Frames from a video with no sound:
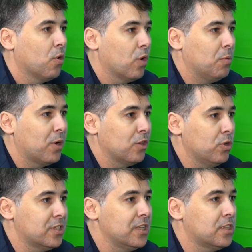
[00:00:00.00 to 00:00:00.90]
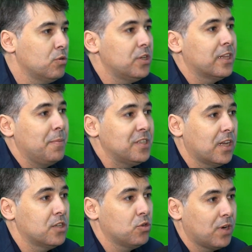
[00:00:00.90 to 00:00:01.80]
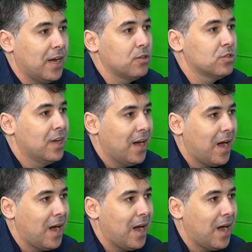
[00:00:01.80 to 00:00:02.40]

colaboradores que estão diretamente relacionados